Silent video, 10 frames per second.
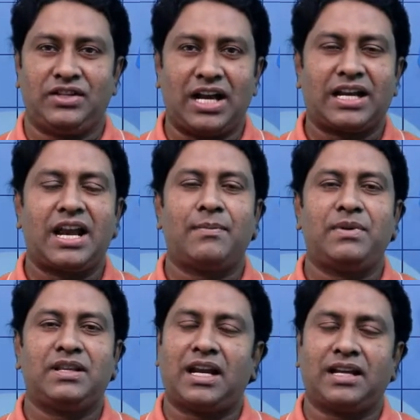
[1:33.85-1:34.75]
যাকে
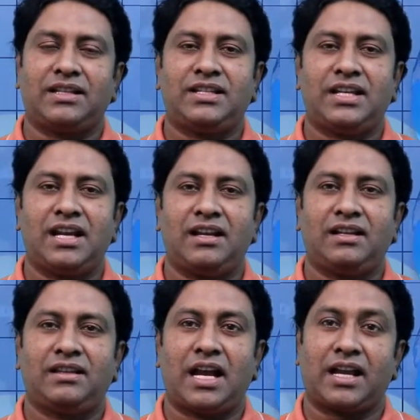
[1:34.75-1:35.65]
আপনি তালাক দিচ্ছেন
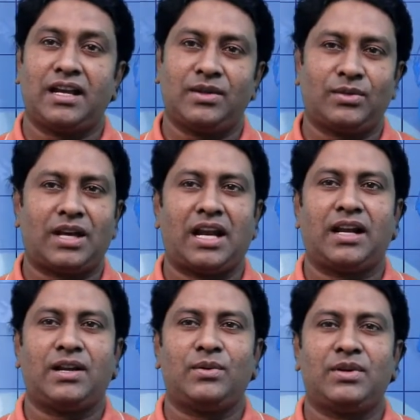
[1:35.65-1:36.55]
তাকে কিন্তু
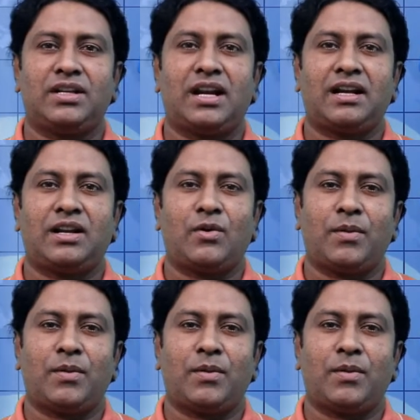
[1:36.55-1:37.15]
তালাকের নোটিশের একটি